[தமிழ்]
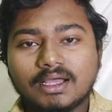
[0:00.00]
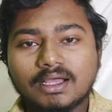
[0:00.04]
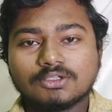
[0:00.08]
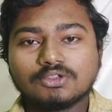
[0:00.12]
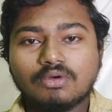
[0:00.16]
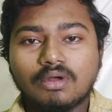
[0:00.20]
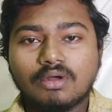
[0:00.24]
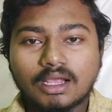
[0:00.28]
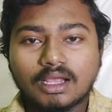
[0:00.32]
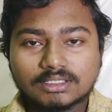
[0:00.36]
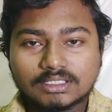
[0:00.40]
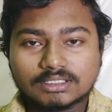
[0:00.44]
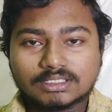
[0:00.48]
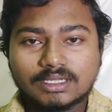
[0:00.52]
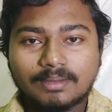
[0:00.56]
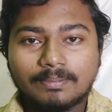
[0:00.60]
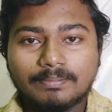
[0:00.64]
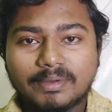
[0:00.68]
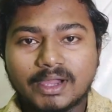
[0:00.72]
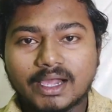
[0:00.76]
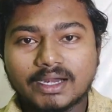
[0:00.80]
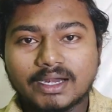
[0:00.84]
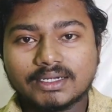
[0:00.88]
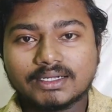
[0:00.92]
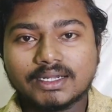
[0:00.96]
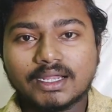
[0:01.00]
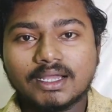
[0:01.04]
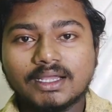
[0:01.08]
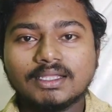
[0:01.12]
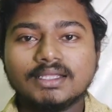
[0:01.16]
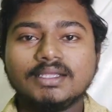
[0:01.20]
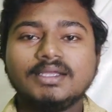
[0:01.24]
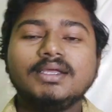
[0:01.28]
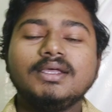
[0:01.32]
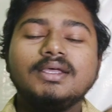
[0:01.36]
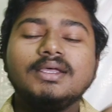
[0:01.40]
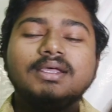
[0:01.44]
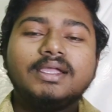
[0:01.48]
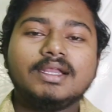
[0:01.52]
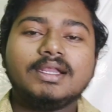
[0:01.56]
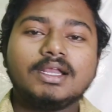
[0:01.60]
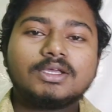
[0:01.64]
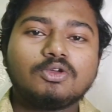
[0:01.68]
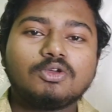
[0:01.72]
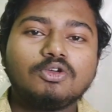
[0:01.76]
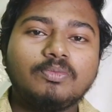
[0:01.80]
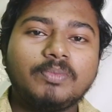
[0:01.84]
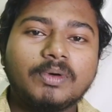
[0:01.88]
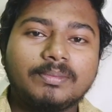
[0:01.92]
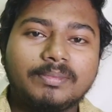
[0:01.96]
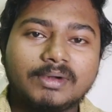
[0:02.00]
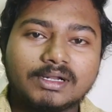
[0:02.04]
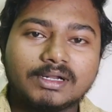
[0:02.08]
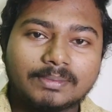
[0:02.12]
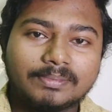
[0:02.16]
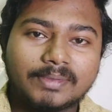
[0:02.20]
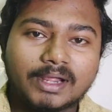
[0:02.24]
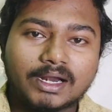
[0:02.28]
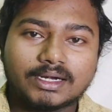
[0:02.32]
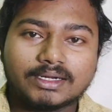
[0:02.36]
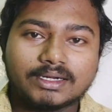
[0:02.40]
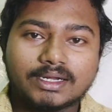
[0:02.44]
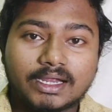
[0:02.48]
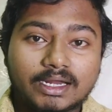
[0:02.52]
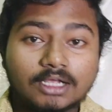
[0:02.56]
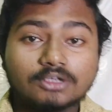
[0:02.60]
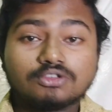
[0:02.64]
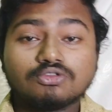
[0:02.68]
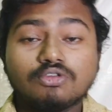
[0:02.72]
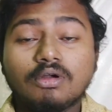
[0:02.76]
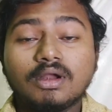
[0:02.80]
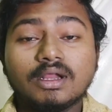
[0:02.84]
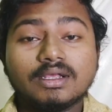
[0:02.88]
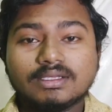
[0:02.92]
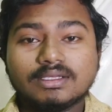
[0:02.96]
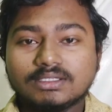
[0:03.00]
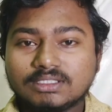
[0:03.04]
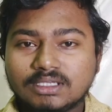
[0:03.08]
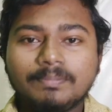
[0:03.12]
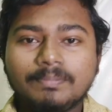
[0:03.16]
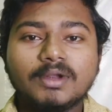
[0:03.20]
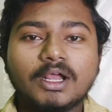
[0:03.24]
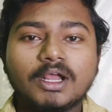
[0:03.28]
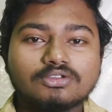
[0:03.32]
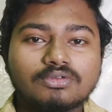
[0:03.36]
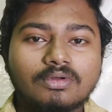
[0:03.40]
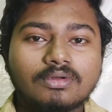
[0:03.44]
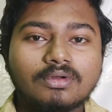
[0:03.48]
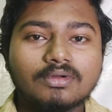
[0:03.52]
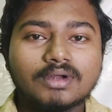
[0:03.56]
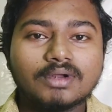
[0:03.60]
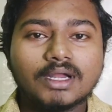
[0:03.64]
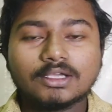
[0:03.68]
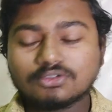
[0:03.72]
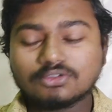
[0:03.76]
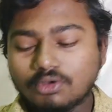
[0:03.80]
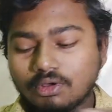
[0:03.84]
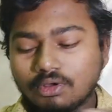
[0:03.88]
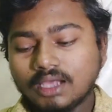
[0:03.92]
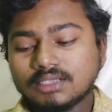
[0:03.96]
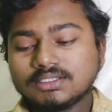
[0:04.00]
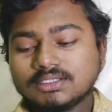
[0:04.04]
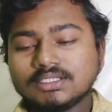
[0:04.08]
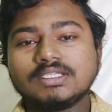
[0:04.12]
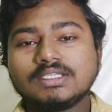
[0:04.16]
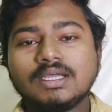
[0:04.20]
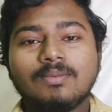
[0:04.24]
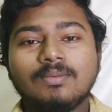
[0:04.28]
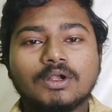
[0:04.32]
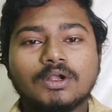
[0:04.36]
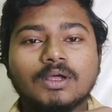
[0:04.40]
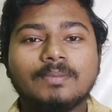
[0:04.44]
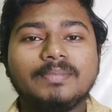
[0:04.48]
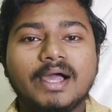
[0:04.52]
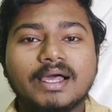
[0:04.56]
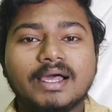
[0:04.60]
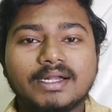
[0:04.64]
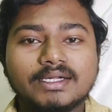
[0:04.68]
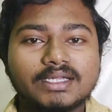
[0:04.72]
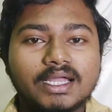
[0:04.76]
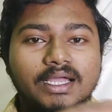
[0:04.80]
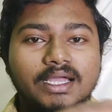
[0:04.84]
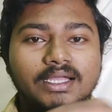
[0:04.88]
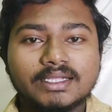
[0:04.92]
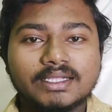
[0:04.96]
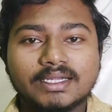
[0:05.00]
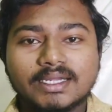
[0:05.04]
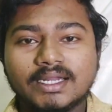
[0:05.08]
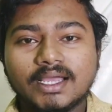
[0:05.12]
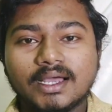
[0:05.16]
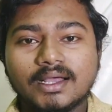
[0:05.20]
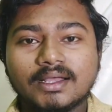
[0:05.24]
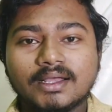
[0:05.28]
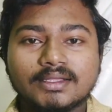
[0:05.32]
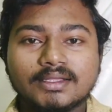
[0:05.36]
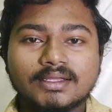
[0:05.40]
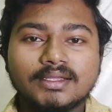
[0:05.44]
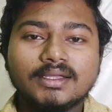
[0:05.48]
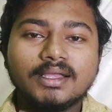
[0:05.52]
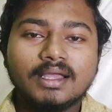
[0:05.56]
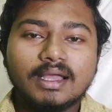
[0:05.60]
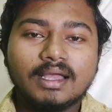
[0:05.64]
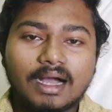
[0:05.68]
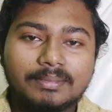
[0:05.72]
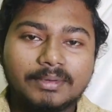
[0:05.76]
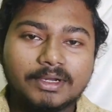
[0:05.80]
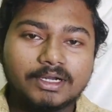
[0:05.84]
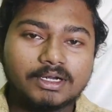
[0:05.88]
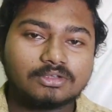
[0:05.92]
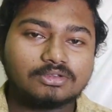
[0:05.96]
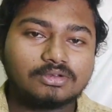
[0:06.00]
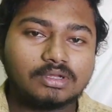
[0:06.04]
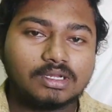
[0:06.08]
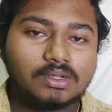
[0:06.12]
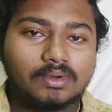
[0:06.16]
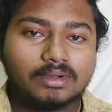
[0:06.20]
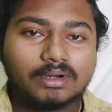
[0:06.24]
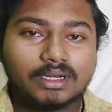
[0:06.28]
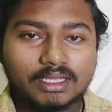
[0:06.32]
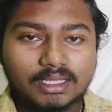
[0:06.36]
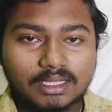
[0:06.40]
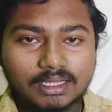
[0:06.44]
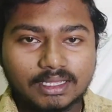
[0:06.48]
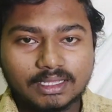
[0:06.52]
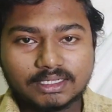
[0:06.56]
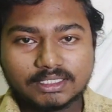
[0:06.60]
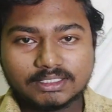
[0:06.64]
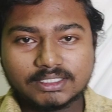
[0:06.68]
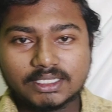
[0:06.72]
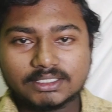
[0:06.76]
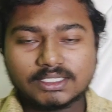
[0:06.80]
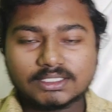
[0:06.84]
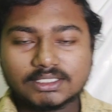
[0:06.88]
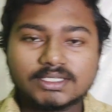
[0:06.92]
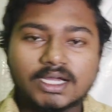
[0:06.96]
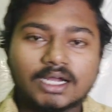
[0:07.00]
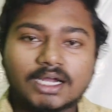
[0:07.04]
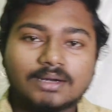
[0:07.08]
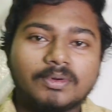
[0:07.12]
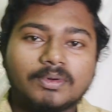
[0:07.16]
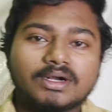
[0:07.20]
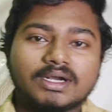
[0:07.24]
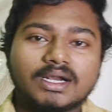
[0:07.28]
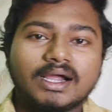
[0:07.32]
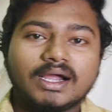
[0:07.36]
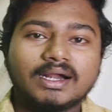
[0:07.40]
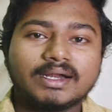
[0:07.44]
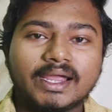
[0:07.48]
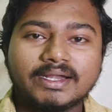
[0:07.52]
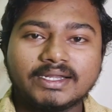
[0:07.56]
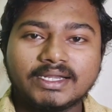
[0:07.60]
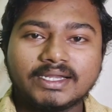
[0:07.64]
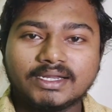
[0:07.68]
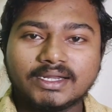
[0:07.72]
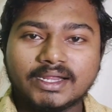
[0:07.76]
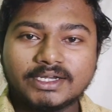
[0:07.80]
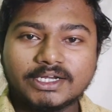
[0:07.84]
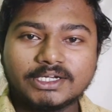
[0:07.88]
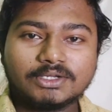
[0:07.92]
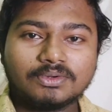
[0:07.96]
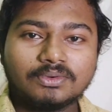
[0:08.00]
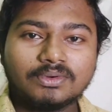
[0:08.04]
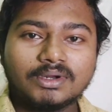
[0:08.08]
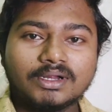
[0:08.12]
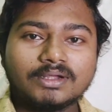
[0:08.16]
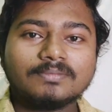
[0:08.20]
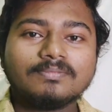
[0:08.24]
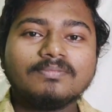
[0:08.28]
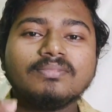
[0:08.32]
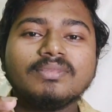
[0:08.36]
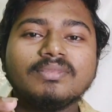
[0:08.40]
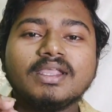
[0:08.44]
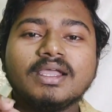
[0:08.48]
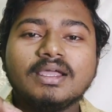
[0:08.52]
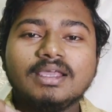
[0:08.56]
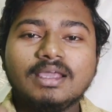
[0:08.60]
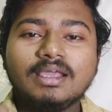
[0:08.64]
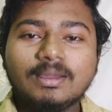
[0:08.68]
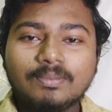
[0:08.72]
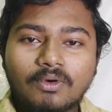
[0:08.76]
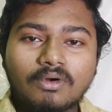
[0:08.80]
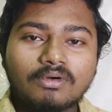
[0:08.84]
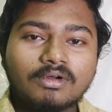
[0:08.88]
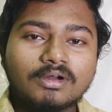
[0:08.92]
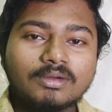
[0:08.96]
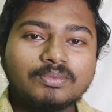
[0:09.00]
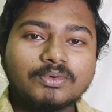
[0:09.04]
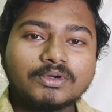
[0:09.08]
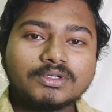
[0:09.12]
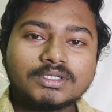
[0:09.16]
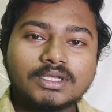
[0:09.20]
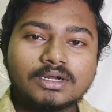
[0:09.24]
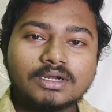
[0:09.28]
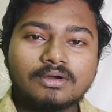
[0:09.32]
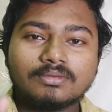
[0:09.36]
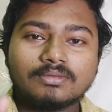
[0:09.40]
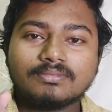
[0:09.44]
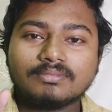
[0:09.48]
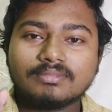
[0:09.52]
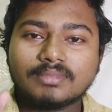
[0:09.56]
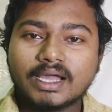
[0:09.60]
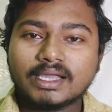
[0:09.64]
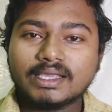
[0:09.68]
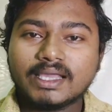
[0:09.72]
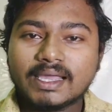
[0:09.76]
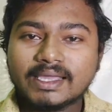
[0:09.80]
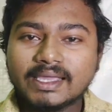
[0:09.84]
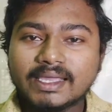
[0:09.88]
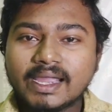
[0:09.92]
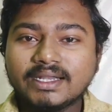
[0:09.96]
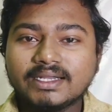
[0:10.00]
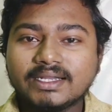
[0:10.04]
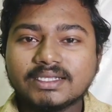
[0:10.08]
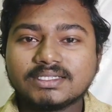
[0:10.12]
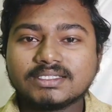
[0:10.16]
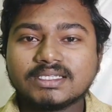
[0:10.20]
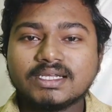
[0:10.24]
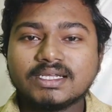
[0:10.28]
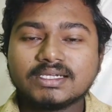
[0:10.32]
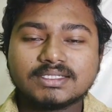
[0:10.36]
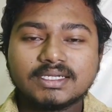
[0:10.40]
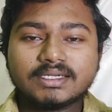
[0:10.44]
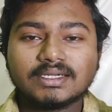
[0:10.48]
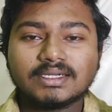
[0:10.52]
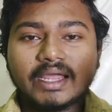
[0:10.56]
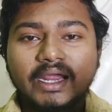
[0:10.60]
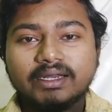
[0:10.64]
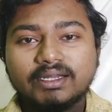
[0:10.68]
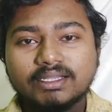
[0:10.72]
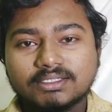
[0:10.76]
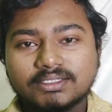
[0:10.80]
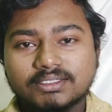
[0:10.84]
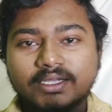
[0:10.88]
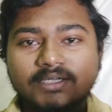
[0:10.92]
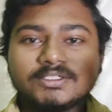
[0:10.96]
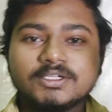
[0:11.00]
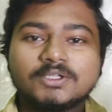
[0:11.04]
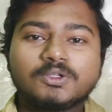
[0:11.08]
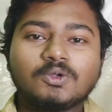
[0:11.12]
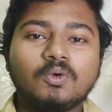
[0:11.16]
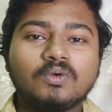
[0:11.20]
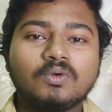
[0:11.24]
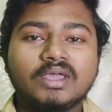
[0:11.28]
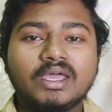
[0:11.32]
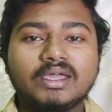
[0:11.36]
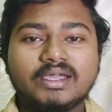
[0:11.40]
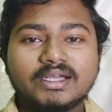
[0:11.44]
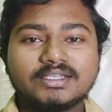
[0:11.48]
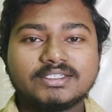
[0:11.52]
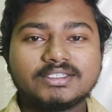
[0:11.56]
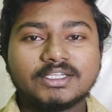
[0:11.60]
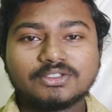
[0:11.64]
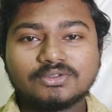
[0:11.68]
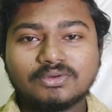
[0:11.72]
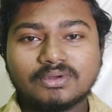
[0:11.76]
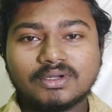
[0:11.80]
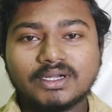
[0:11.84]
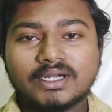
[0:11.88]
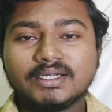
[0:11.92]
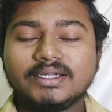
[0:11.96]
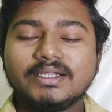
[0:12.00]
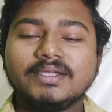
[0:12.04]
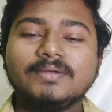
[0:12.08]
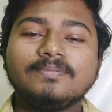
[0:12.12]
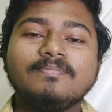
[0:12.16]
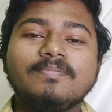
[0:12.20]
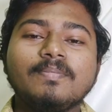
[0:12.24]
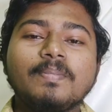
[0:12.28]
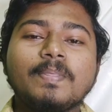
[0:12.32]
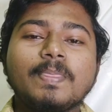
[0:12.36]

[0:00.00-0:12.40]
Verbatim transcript: சோலார் சிஸ்டம் பிளானட்டா இல்லை கியூபர் பெல்ட் பிளானட்டா இல்லை சோலா சிம்பிளாக சொல்லணும்னா சோலார் சிஸ்டமோட பிளானட்டா இல்லையா அப்படின்ற சொல்லி ஒரு ரிசர்ச்சை ஸ்டார்ட் பண்ணுறாங்க நைன்டீன் நைன்டி டூவில் இப்போ உங்களுக்கு புரிஞ்சிருக்கும் நான் ஏன் எயிட்டிஸ் கிட்ஸு நைன்டிஸ் கிட்ஸு டூ கே கிட்ஸ்னு சொன்னேன்ட்டு